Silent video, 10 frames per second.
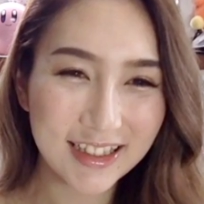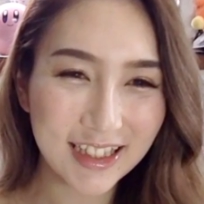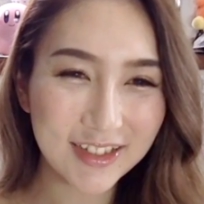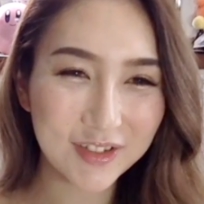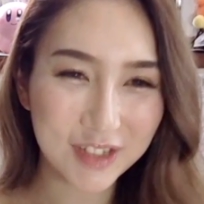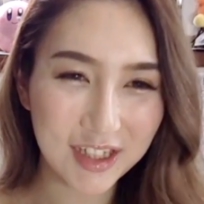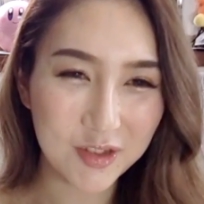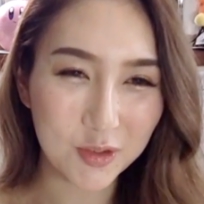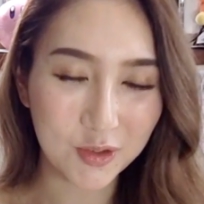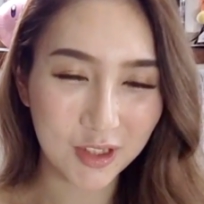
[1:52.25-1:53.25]
なので
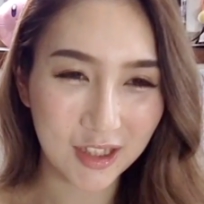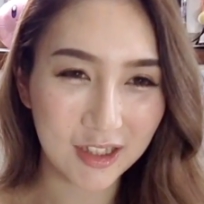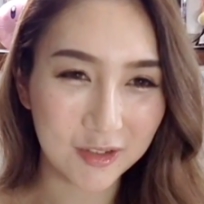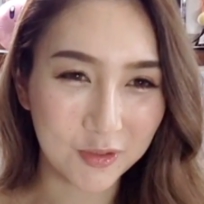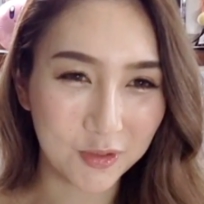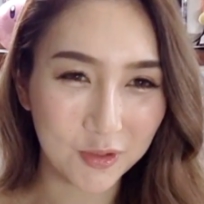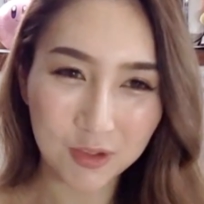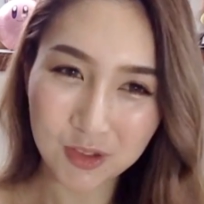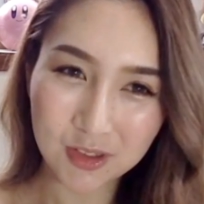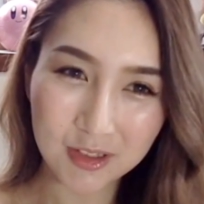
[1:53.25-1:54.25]
ちょっとね
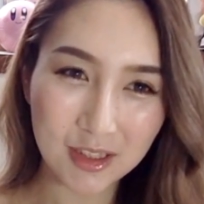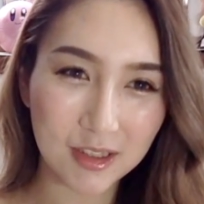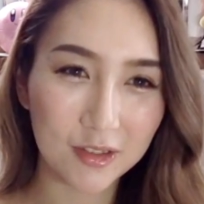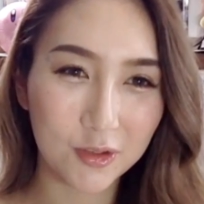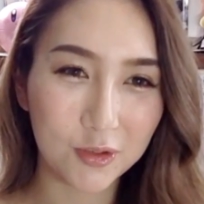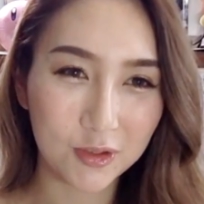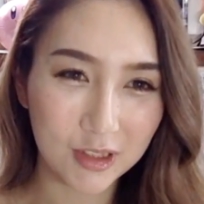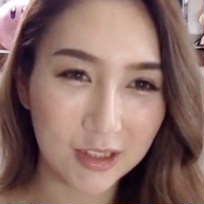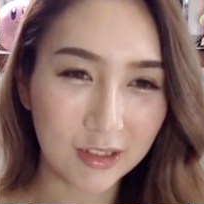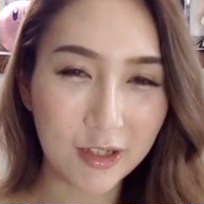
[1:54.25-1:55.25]
ターさんのよう
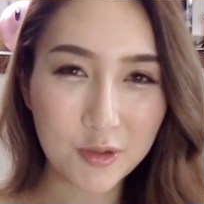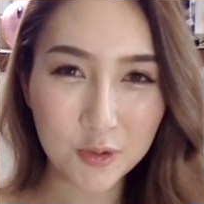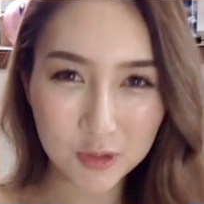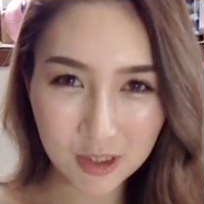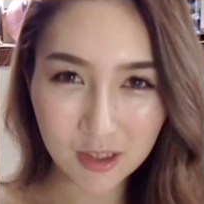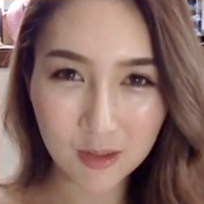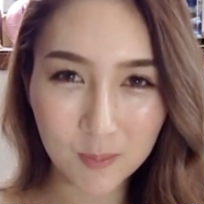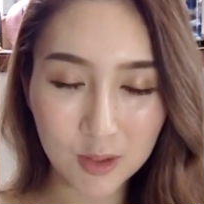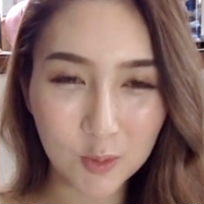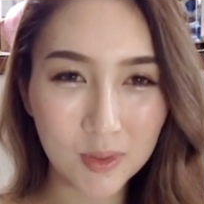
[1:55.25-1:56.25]
に単色で
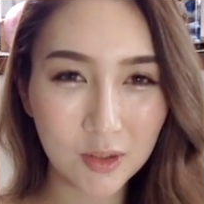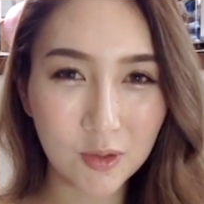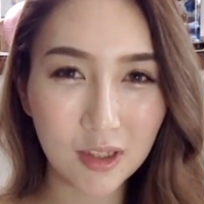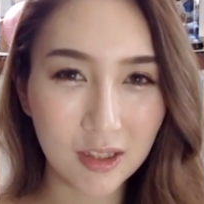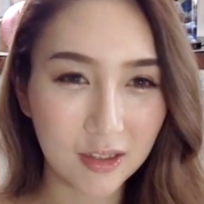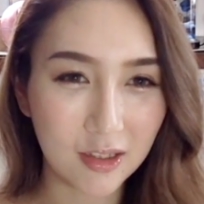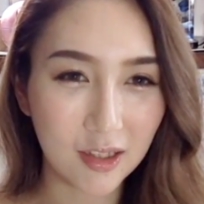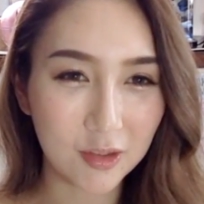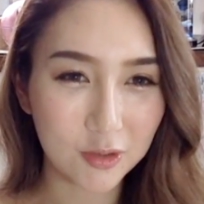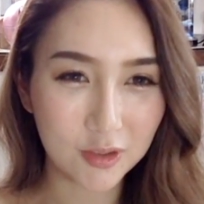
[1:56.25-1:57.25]
まとめた方がやはり
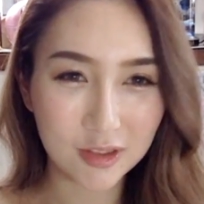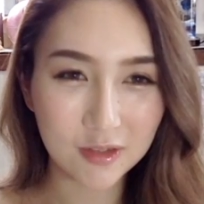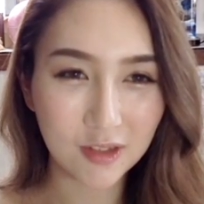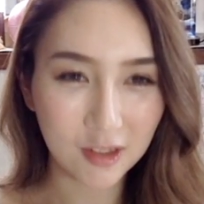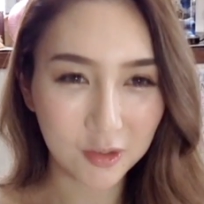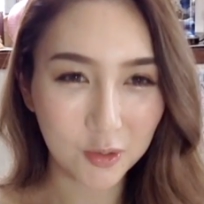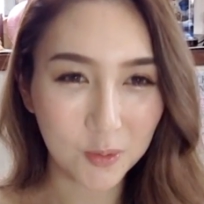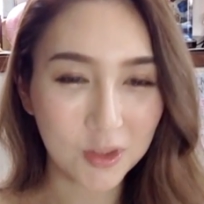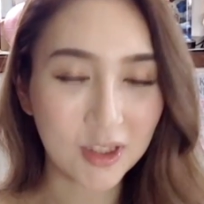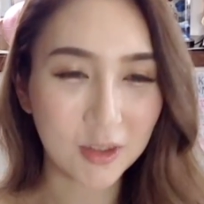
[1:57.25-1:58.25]
火力は出るかなと
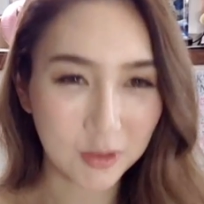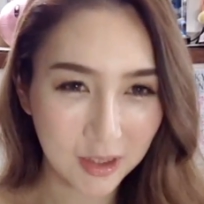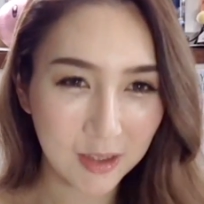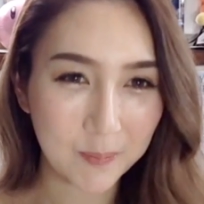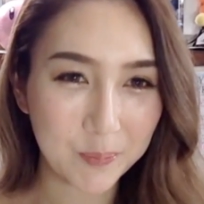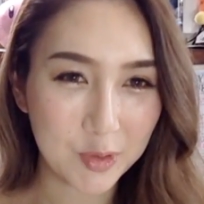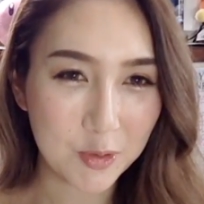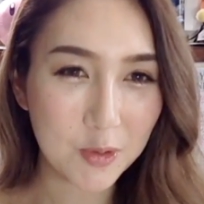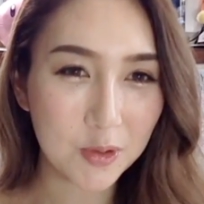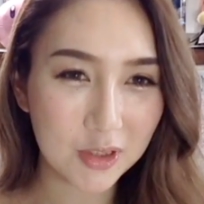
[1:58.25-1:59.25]
思ったので、
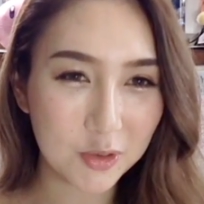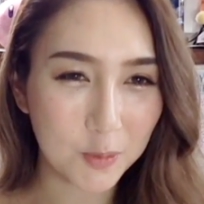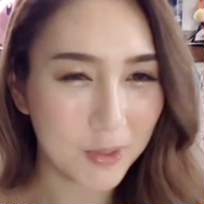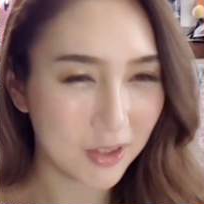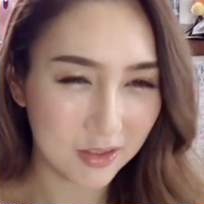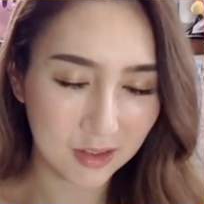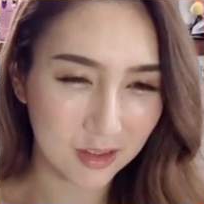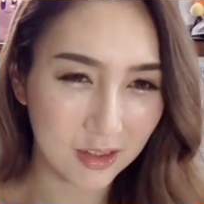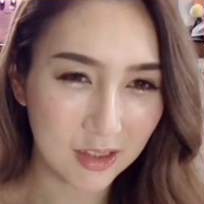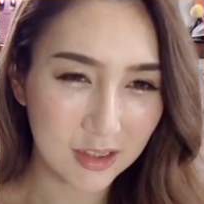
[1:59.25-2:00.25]
今後ねちょっとパーティー
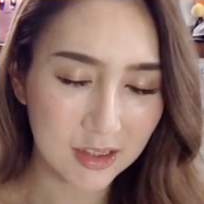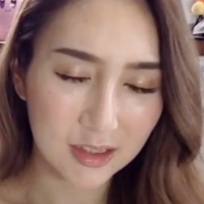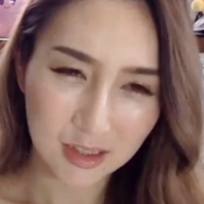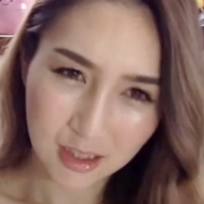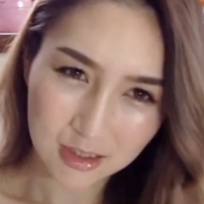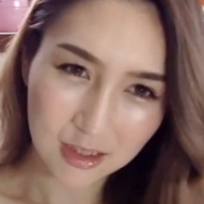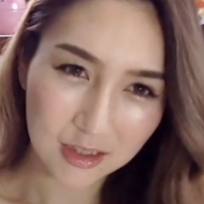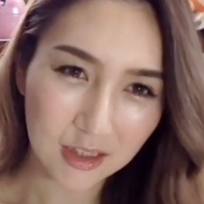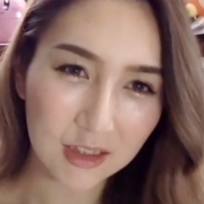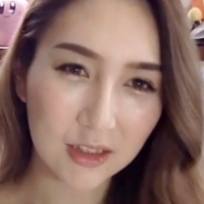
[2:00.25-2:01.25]
変えてい
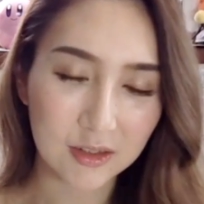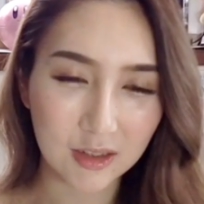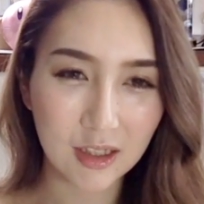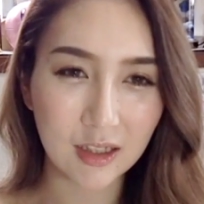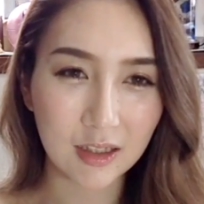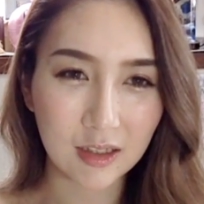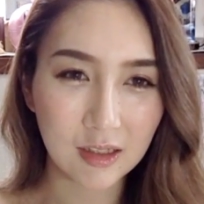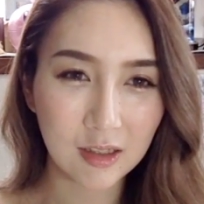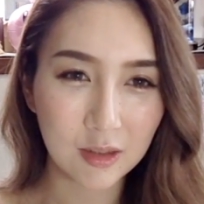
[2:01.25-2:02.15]
きたいんですが、